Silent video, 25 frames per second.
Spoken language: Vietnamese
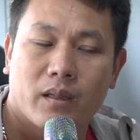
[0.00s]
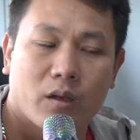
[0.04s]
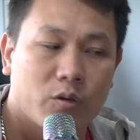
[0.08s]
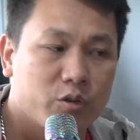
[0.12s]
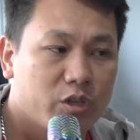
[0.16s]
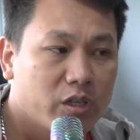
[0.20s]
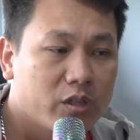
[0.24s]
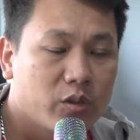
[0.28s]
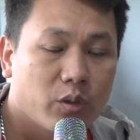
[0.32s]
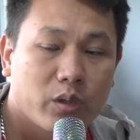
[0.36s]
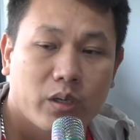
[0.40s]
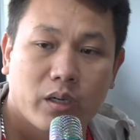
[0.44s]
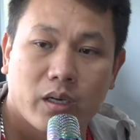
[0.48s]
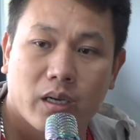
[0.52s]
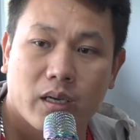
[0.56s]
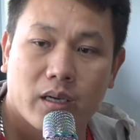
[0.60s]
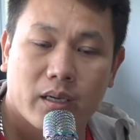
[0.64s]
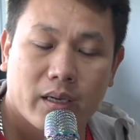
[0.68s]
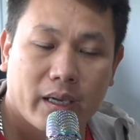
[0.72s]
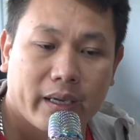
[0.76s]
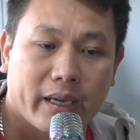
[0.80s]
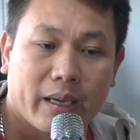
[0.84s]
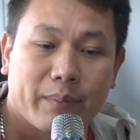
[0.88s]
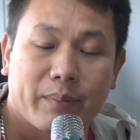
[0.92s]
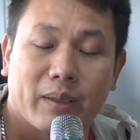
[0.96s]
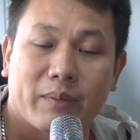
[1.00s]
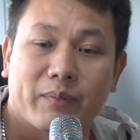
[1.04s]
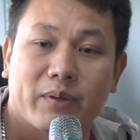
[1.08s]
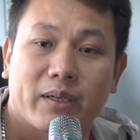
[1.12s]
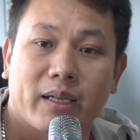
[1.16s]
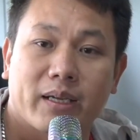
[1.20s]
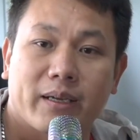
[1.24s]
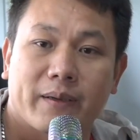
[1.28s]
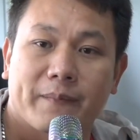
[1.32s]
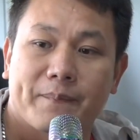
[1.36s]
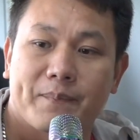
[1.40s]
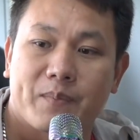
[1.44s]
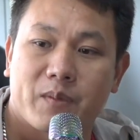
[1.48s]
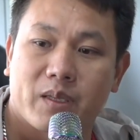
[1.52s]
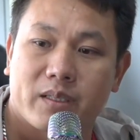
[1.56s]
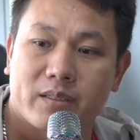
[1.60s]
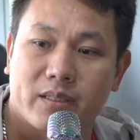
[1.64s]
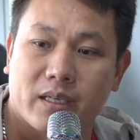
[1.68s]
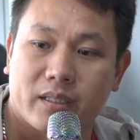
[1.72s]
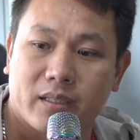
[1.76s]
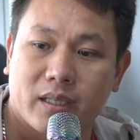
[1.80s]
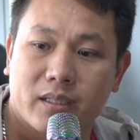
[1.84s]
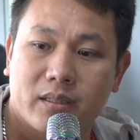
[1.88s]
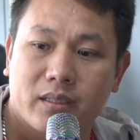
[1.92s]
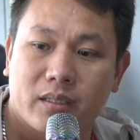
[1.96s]
cũng chỉ thôi anh em làm vấn đề
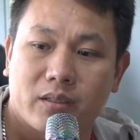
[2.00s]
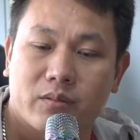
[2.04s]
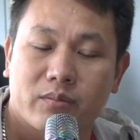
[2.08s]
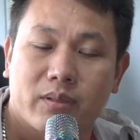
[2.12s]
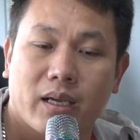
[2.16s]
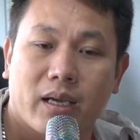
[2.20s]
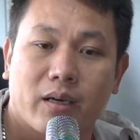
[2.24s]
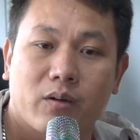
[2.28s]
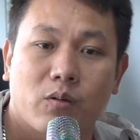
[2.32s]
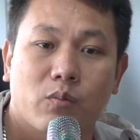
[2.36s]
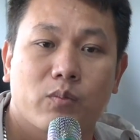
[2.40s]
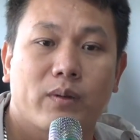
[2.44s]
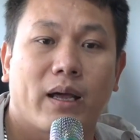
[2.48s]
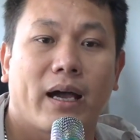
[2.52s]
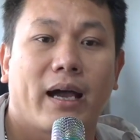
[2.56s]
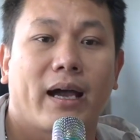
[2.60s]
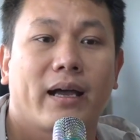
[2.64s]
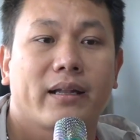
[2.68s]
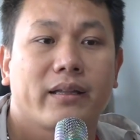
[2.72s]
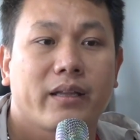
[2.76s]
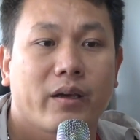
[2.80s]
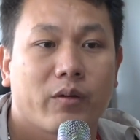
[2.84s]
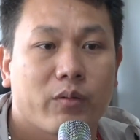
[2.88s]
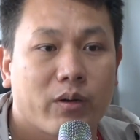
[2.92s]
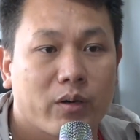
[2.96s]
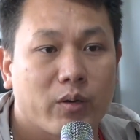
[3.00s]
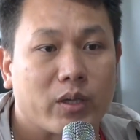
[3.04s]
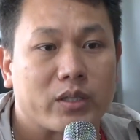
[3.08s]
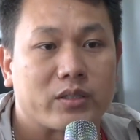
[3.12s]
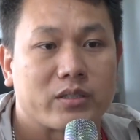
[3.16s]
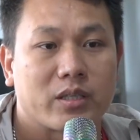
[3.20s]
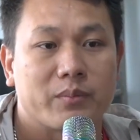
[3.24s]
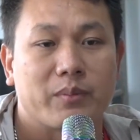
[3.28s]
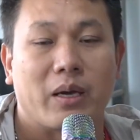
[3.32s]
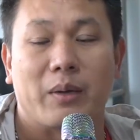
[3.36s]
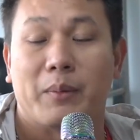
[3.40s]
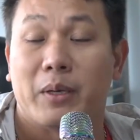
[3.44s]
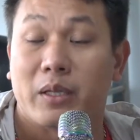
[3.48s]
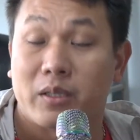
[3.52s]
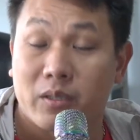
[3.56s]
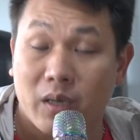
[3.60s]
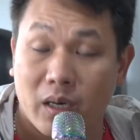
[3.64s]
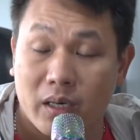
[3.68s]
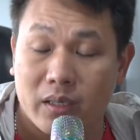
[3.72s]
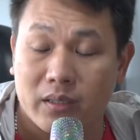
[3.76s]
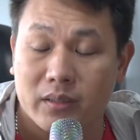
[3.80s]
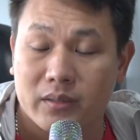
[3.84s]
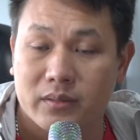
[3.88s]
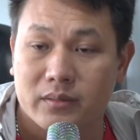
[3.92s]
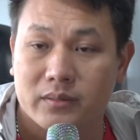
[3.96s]
giày tất thì chúng ta cũng đá theo cái luật sân bảy bình
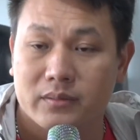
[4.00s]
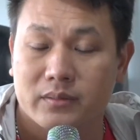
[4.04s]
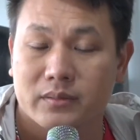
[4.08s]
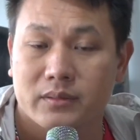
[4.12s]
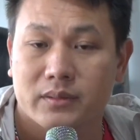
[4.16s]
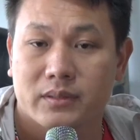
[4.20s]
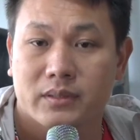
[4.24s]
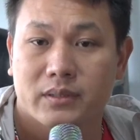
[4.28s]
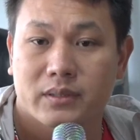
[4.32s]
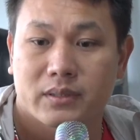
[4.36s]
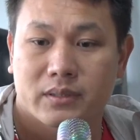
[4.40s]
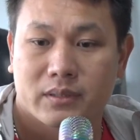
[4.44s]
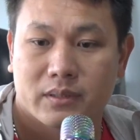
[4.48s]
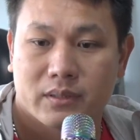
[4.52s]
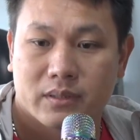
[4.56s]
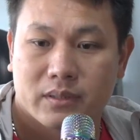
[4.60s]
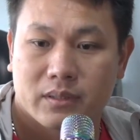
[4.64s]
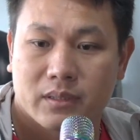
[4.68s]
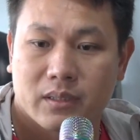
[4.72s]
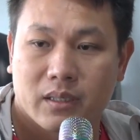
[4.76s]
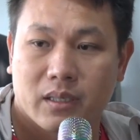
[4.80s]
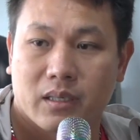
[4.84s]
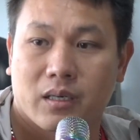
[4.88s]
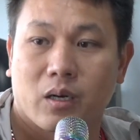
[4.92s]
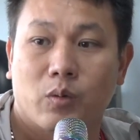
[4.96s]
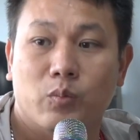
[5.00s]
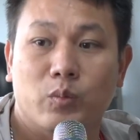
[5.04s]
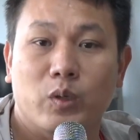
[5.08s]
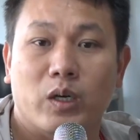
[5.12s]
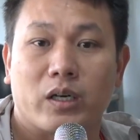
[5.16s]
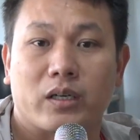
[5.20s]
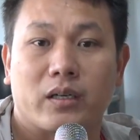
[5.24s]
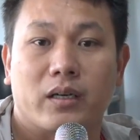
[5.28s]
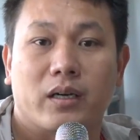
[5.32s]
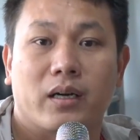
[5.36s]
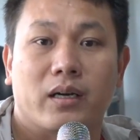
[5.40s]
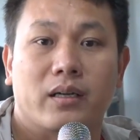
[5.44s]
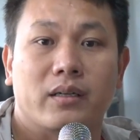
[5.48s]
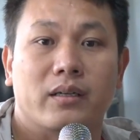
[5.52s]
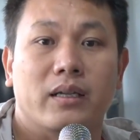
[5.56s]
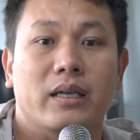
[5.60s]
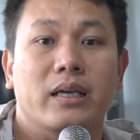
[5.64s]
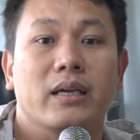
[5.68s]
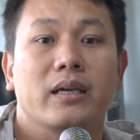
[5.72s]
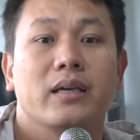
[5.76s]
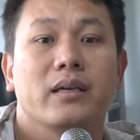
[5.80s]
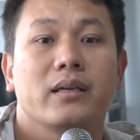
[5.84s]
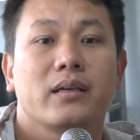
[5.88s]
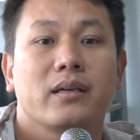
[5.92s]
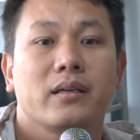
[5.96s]
thường không được à,
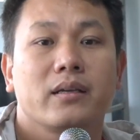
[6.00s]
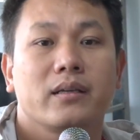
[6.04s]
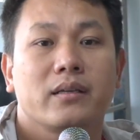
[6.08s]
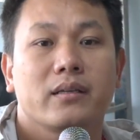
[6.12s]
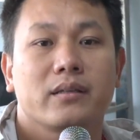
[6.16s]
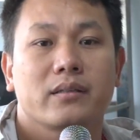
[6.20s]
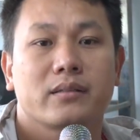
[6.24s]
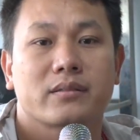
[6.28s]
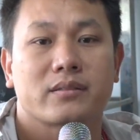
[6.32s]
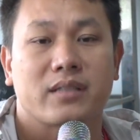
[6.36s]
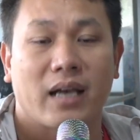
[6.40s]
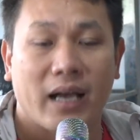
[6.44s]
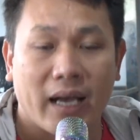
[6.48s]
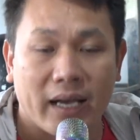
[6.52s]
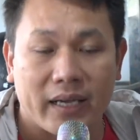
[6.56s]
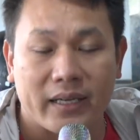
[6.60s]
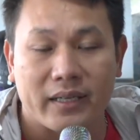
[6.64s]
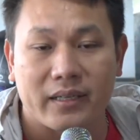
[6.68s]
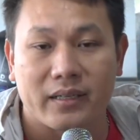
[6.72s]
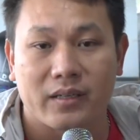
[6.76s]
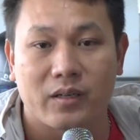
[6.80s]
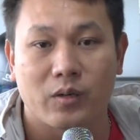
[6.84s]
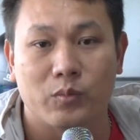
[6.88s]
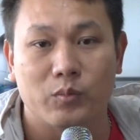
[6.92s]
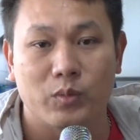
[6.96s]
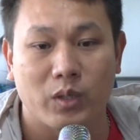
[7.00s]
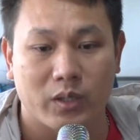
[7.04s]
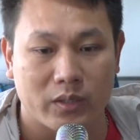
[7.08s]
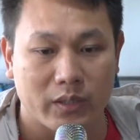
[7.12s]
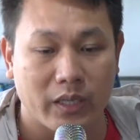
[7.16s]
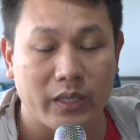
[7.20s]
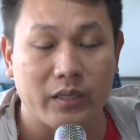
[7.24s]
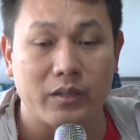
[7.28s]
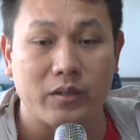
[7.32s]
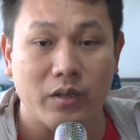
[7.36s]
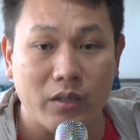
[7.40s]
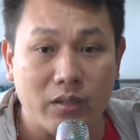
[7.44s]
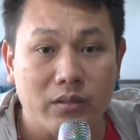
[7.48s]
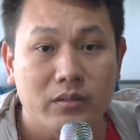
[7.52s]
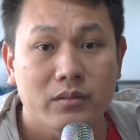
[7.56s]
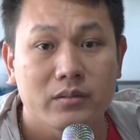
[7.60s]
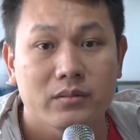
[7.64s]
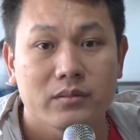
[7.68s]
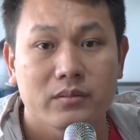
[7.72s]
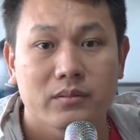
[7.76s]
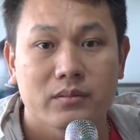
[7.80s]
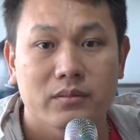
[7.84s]
đế dài không được đinh cứng